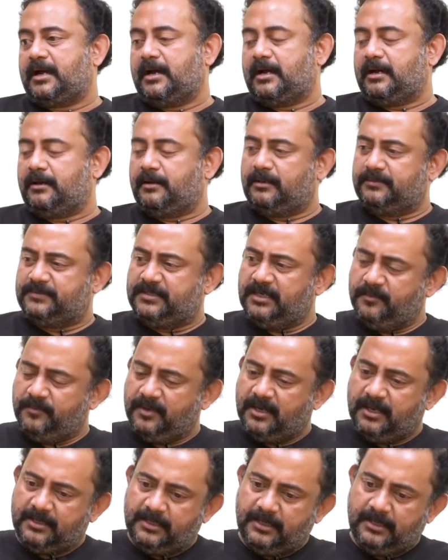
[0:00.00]
ఆ
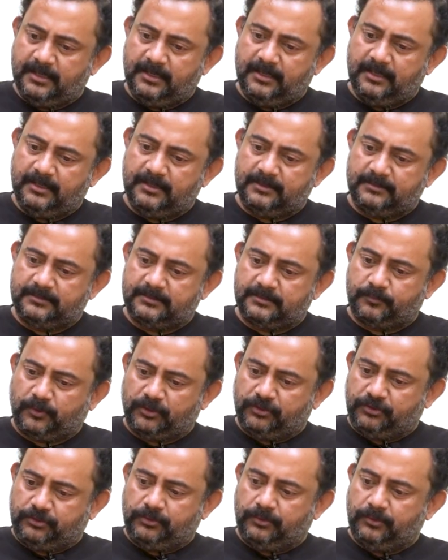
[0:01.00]
సినిమాకి
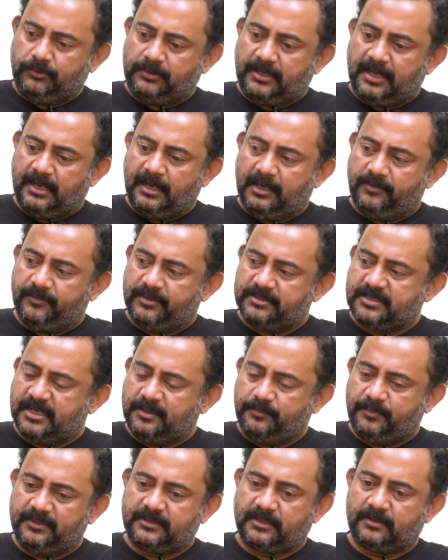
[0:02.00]
మొత్తం డైలాగ్ వర్షన్
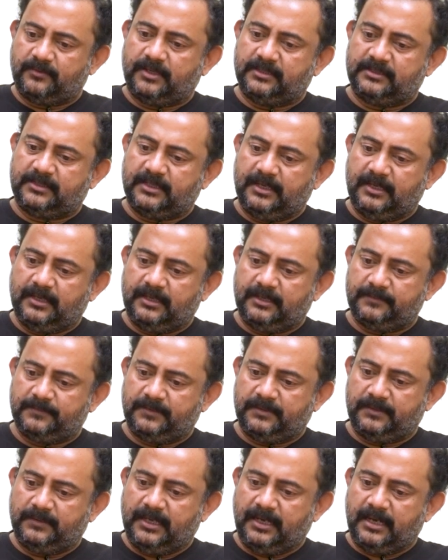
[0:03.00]
అయిపోయిన తర్వాత
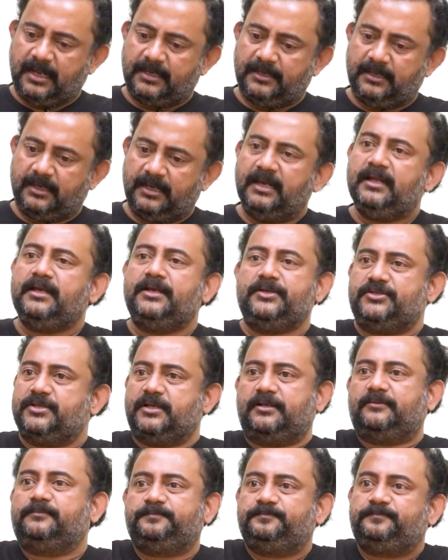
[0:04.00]
నేను ఆయనకి రీడింగ్
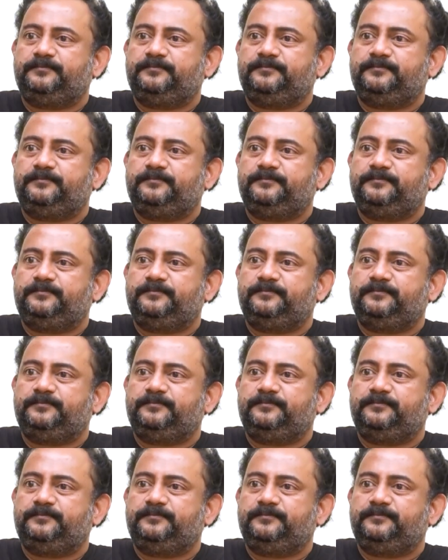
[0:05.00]
ఇచ్చాను